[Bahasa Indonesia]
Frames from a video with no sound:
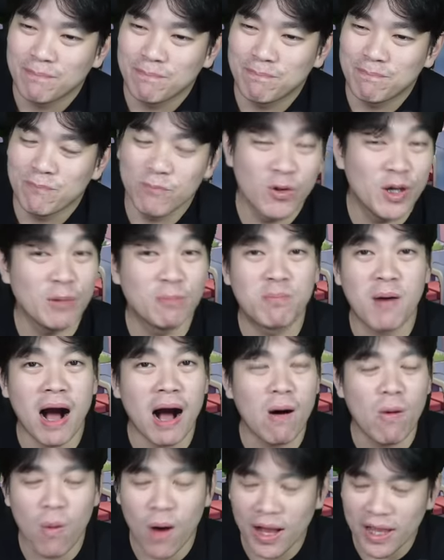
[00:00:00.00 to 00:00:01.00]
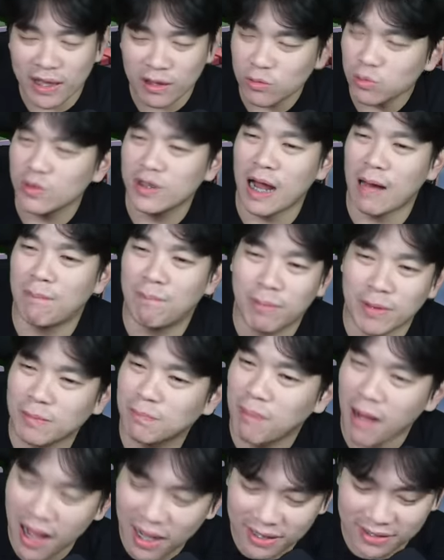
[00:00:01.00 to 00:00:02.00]
wibawanya itu dapet
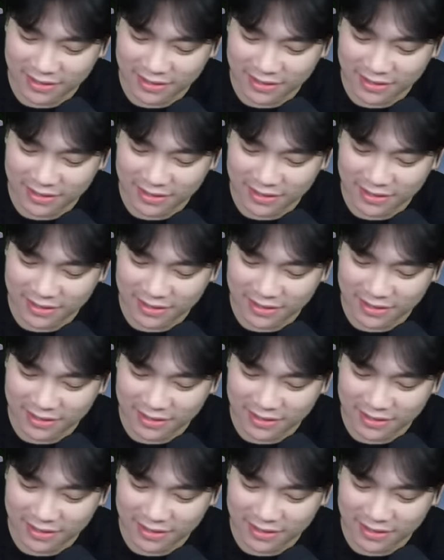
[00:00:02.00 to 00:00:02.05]
banget